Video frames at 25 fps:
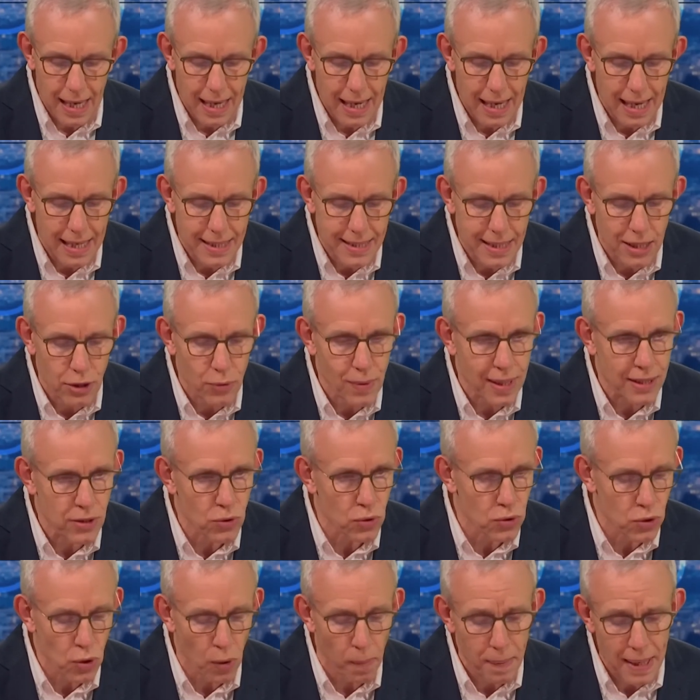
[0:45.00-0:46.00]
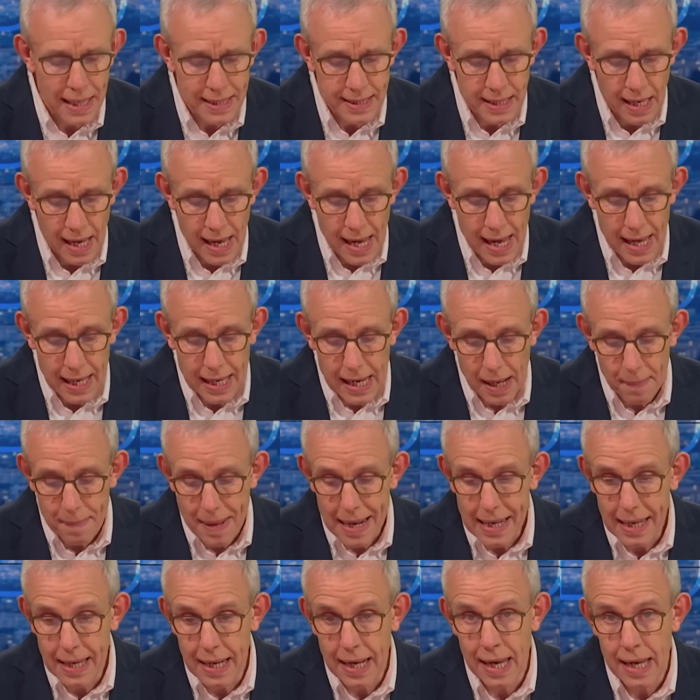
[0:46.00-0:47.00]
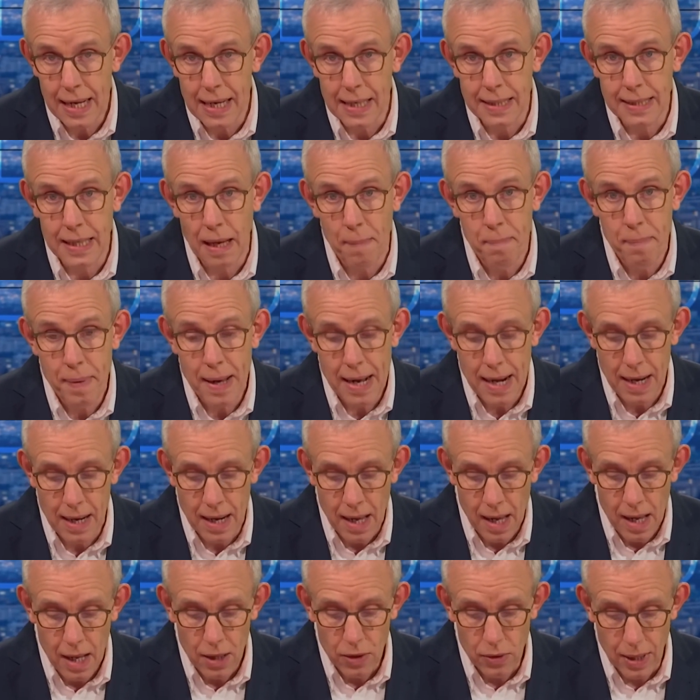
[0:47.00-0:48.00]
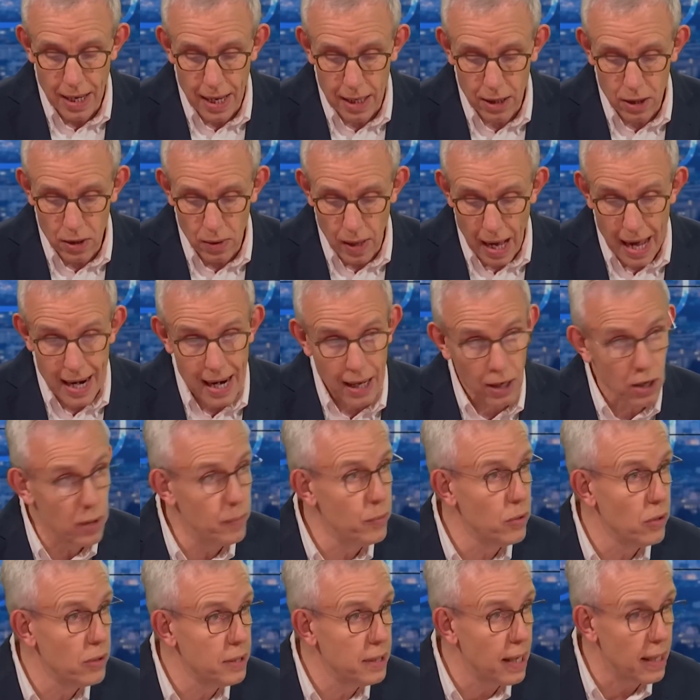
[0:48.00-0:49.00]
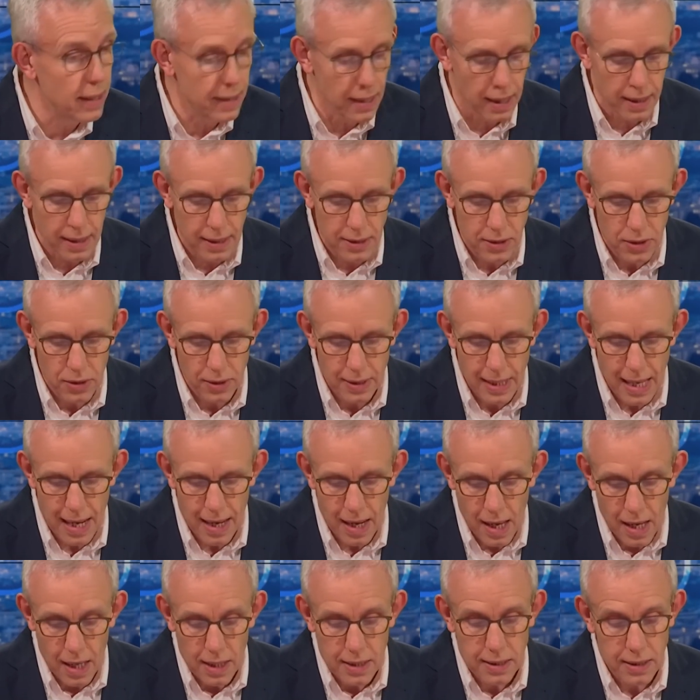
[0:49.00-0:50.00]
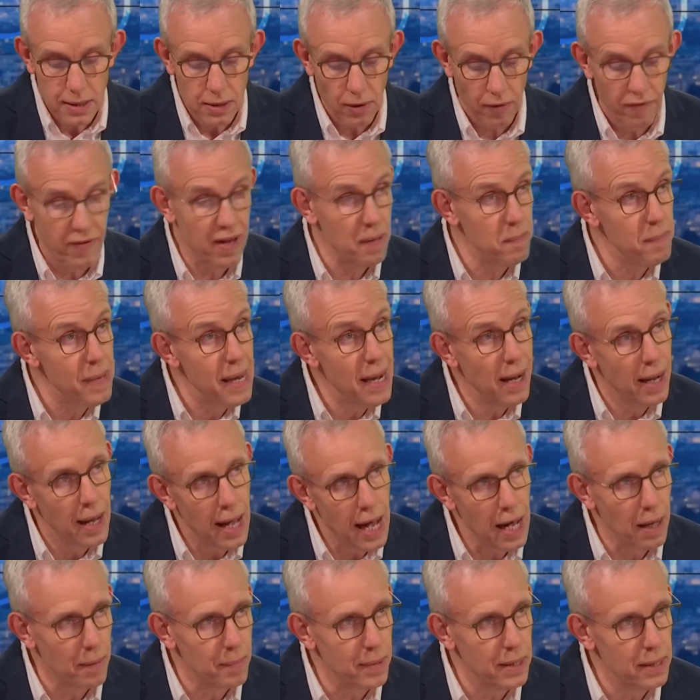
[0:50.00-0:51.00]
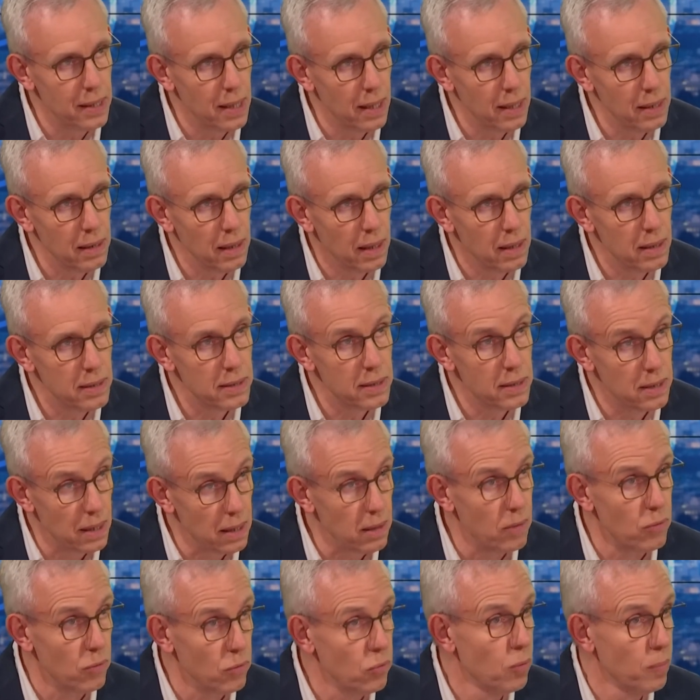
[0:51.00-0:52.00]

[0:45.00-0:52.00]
Quelle est la situation sur place Car malgré les appels à la communauté internationale, 120 000 Arméniens, hein, c'est le